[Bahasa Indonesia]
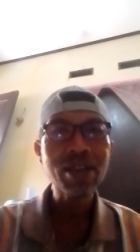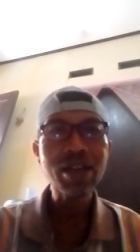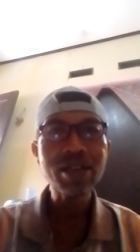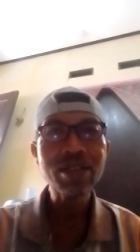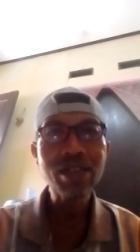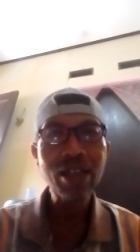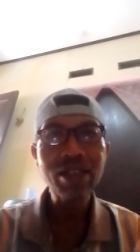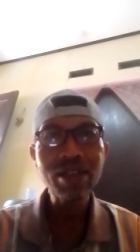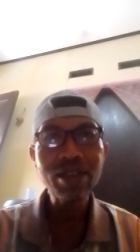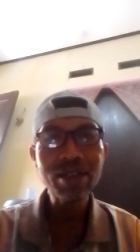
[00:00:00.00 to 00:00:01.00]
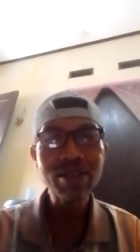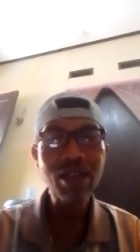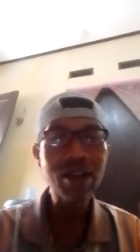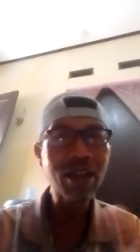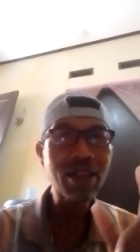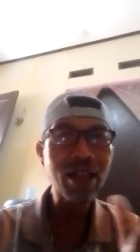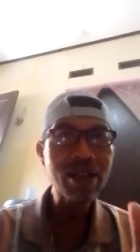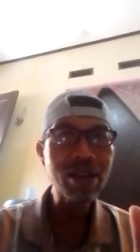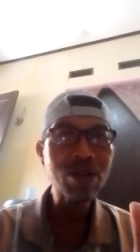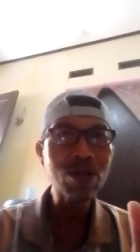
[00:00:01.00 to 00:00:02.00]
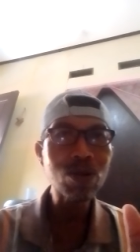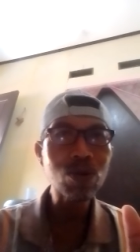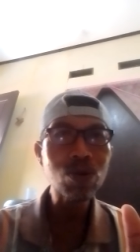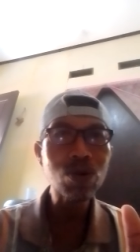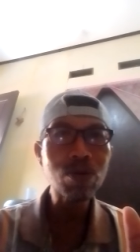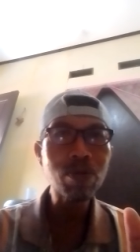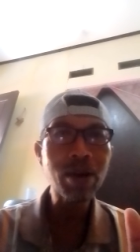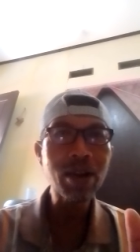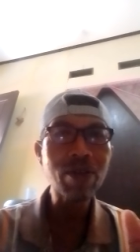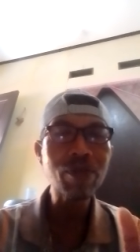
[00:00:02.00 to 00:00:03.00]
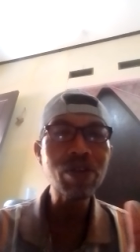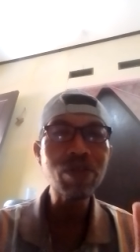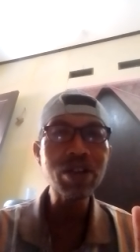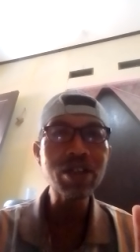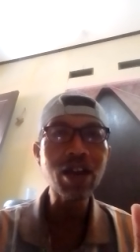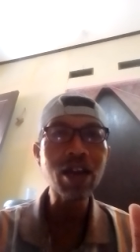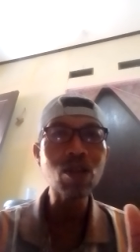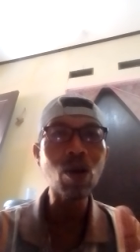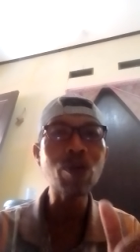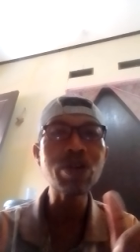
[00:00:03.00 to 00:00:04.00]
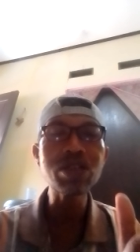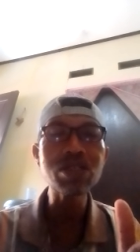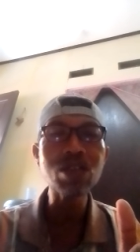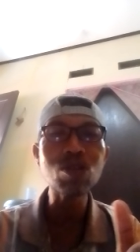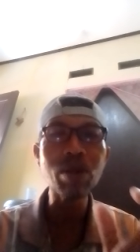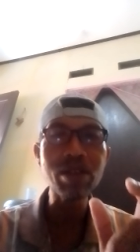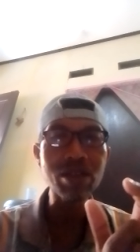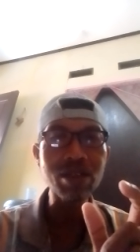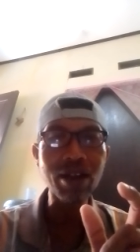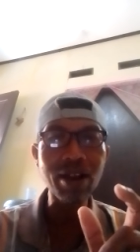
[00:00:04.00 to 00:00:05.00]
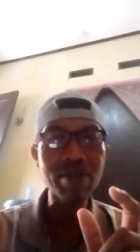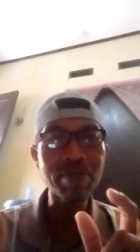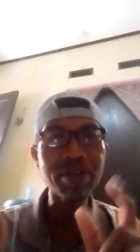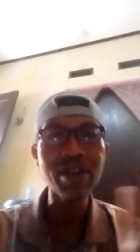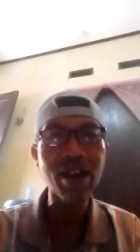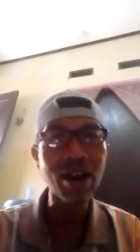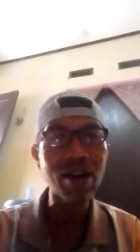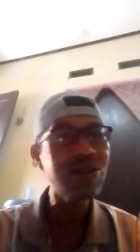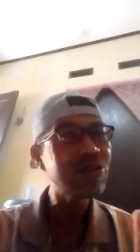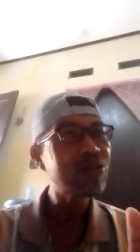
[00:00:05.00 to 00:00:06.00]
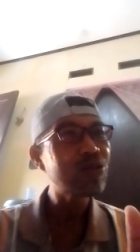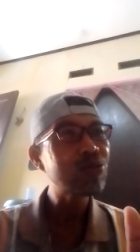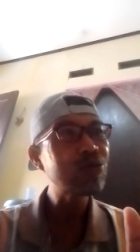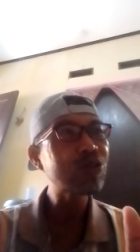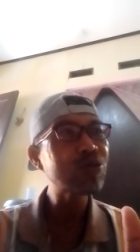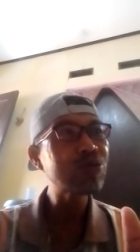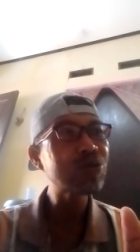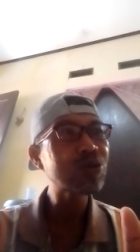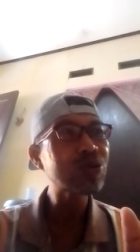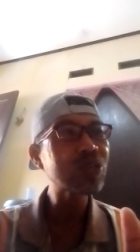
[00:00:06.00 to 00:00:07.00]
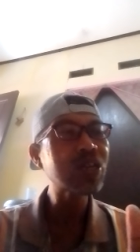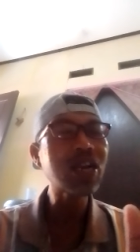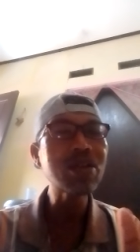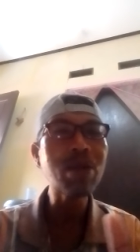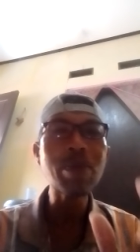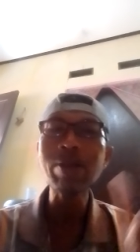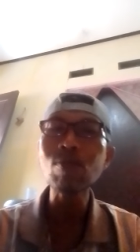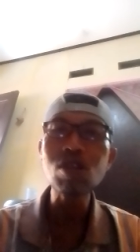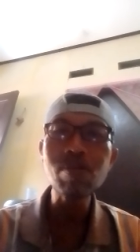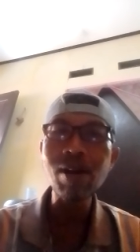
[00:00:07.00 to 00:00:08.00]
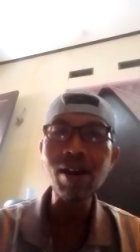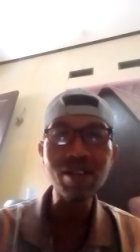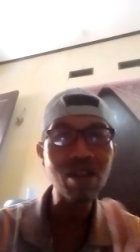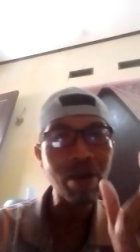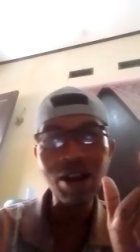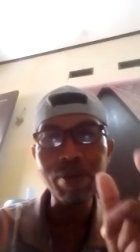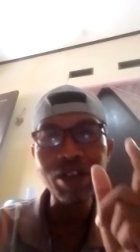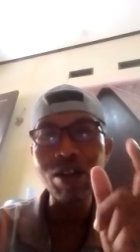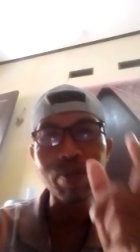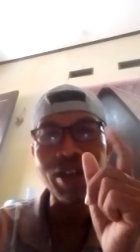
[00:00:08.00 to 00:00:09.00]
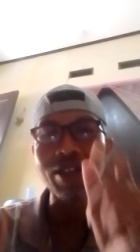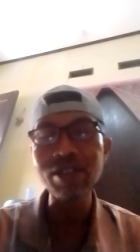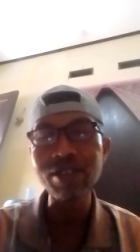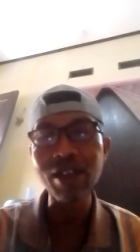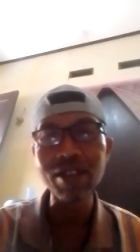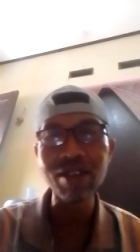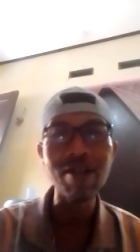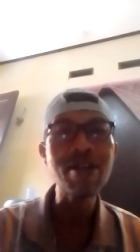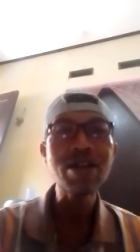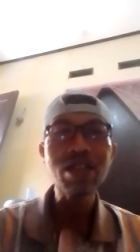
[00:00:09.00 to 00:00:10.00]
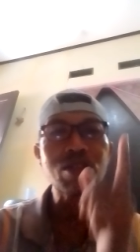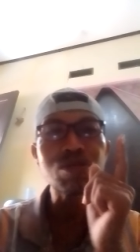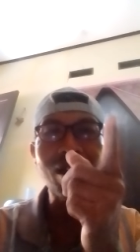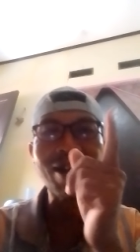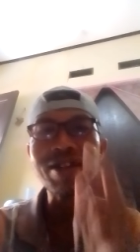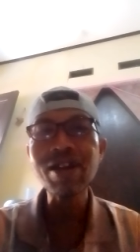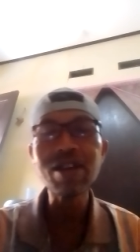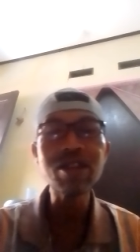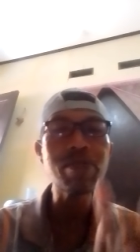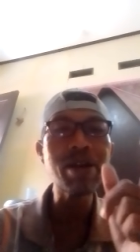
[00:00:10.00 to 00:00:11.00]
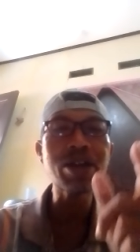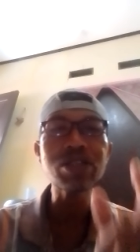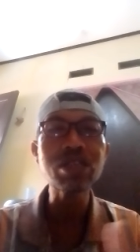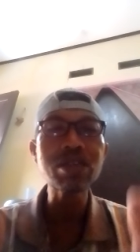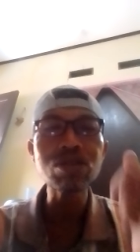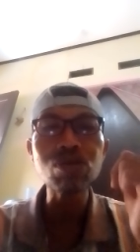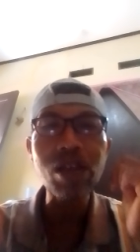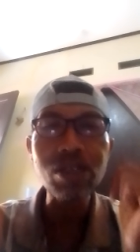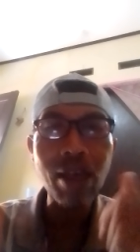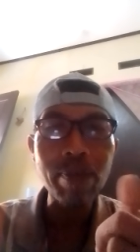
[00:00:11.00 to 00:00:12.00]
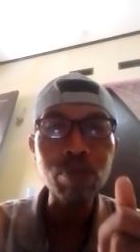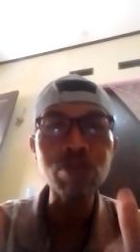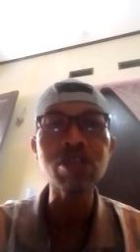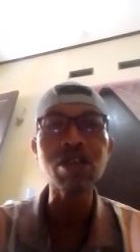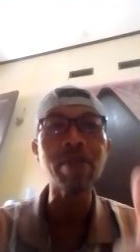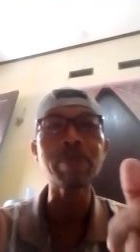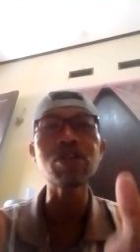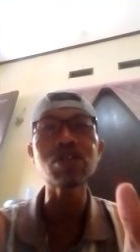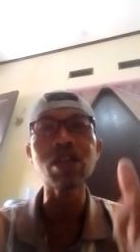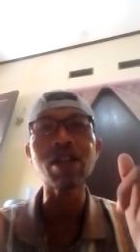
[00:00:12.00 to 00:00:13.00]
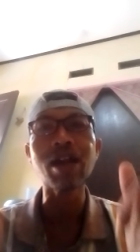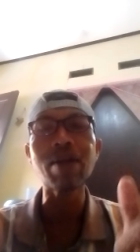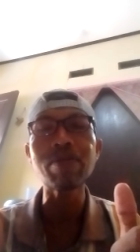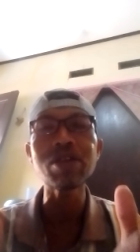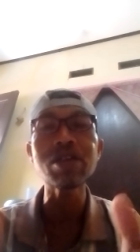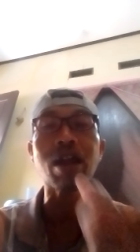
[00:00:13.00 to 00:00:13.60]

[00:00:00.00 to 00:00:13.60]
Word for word: Dan saat ini saya lihat lagi untuk para viewernya atau audiensnya itu banyak sekarang pria umur-umur 35 45 artinya para breaker-breaker sejati. Tentunya Anda-anda terima kasih yang sudah subscribe di channel kami.